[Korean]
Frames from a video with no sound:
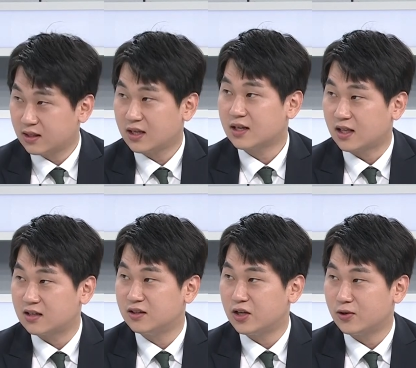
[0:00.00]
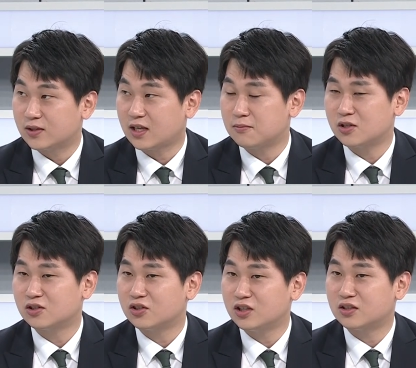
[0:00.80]
따라 다른데요. 네네.
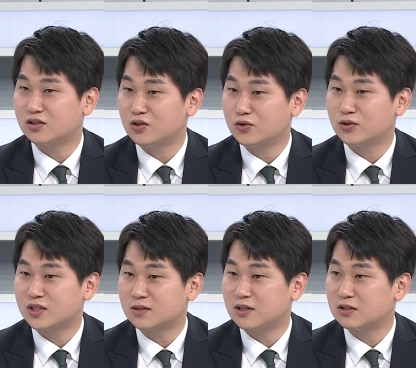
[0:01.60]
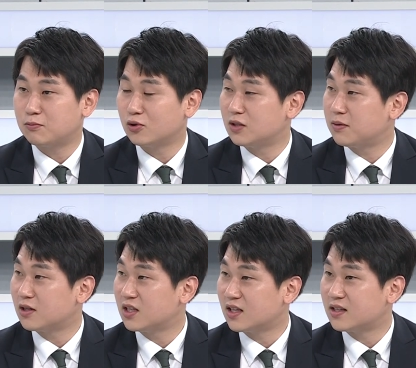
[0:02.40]
삼성전기 같은 경우는 스마트폰
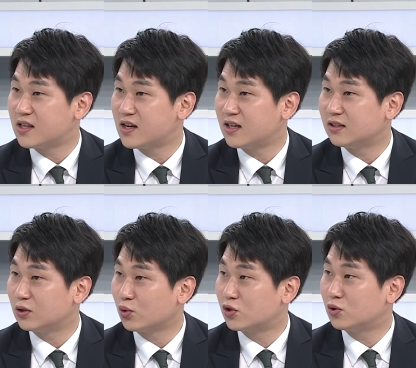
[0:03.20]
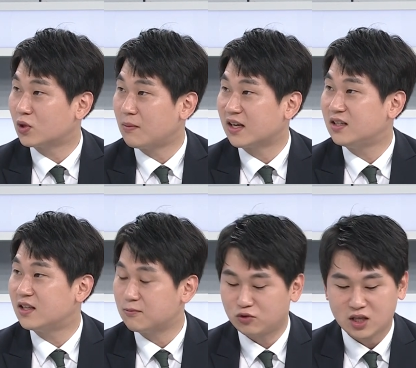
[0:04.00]
기판에 따라 대략 이제 노출도가 많기
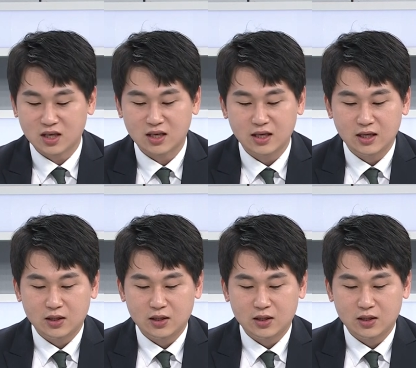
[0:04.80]
때문에